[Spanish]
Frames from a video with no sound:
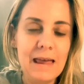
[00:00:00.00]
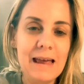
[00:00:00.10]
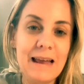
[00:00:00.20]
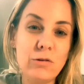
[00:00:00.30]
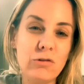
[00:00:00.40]

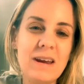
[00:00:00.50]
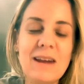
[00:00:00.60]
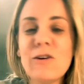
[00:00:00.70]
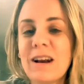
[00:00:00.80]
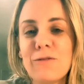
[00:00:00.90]
Entonces
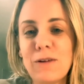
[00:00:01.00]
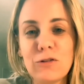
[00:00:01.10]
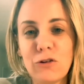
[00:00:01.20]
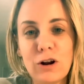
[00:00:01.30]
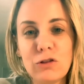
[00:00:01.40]
quiero que
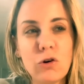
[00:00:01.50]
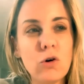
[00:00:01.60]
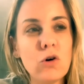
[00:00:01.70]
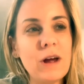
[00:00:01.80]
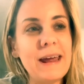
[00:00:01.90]
reflexionen
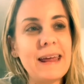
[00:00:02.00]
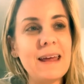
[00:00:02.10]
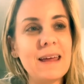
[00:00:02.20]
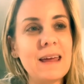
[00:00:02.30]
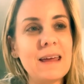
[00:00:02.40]
todos,
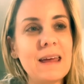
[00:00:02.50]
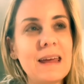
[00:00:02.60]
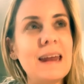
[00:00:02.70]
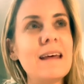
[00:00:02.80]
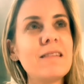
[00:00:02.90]

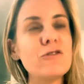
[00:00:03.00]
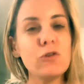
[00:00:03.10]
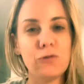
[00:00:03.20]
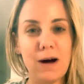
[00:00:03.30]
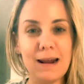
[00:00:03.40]
que, en este
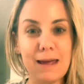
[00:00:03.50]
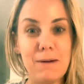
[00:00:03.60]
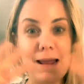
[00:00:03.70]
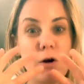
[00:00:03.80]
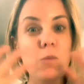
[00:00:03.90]
shofar, que
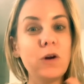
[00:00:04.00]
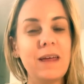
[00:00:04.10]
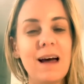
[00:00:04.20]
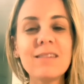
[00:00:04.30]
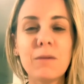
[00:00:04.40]
varias
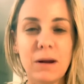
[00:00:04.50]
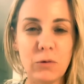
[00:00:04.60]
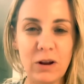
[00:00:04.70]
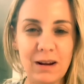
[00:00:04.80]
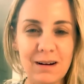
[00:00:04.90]
comunidades se van a
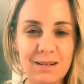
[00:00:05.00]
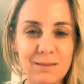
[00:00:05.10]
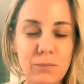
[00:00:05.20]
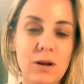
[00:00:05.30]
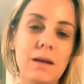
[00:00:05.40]
unir,
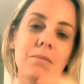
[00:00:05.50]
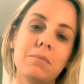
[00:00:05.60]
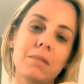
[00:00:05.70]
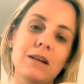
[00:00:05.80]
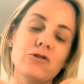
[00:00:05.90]
porque
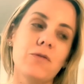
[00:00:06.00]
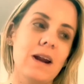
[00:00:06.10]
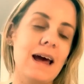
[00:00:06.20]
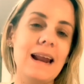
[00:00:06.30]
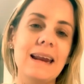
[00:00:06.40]
el shofar
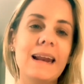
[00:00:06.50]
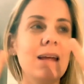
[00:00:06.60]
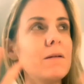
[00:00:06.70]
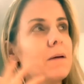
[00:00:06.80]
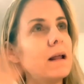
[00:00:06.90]
es al aire
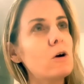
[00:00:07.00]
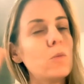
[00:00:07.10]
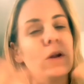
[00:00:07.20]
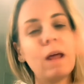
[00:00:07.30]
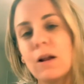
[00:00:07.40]
libre y varias
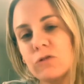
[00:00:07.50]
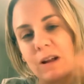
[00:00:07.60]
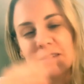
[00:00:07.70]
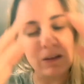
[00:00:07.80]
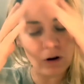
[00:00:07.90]
comunidades lo están
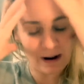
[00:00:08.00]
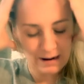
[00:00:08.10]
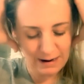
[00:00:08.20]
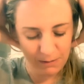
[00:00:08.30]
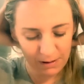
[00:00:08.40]
haciendo al
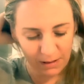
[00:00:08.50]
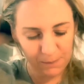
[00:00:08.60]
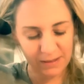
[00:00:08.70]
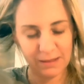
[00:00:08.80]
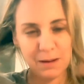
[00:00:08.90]
aire libre,
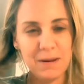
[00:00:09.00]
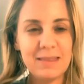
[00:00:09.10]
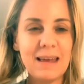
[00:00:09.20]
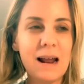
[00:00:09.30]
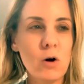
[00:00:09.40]

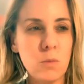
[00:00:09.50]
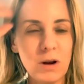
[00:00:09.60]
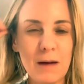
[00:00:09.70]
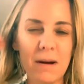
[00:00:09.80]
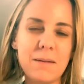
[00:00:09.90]
independientemente de la
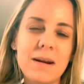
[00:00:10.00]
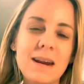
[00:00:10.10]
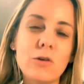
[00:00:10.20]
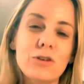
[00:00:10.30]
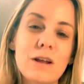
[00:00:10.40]
comunidad, van a
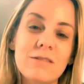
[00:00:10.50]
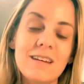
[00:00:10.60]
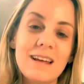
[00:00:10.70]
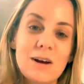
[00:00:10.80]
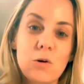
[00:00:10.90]
venir otras
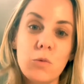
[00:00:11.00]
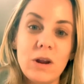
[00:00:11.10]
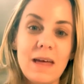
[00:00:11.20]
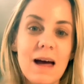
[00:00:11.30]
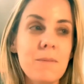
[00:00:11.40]

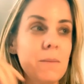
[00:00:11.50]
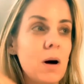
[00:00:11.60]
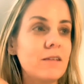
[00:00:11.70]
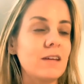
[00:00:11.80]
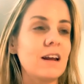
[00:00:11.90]
comunidades,
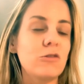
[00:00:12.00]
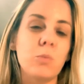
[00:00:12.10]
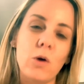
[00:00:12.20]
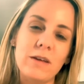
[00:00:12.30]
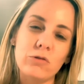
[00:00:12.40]
vamos a ser
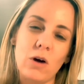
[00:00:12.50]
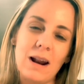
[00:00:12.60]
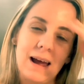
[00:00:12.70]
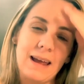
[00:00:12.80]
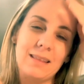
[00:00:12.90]
expuestos a
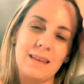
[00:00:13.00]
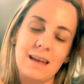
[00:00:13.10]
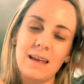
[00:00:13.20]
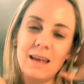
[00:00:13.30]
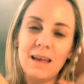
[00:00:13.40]
la
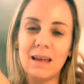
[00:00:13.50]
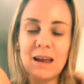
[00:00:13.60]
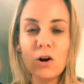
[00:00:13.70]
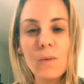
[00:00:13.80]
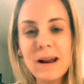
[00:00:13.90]
gente
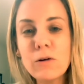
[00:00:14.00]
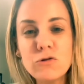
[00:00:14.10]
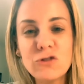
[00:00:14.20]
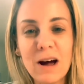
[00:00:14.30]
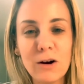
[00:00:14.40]
y nos van a
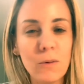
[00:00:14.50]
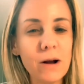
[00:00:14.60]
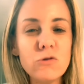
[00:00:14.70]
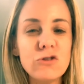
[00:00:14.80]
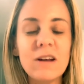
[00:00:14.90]
escuchar, nos van a
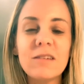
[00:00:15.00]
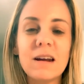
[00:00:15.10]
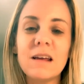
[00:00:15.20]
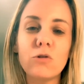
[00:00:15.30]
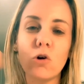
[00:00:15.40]
escuchar ese
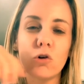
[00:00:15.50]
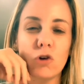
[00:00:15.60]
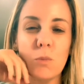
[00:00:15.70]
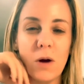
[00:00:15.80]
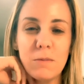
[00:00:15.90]
grito los
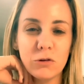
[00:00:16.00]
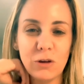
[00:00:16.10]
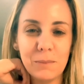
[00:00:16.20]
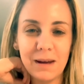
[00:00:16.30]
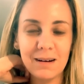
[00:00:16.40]
otros pueblos
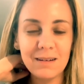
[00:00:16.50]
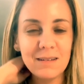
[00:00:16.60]
también.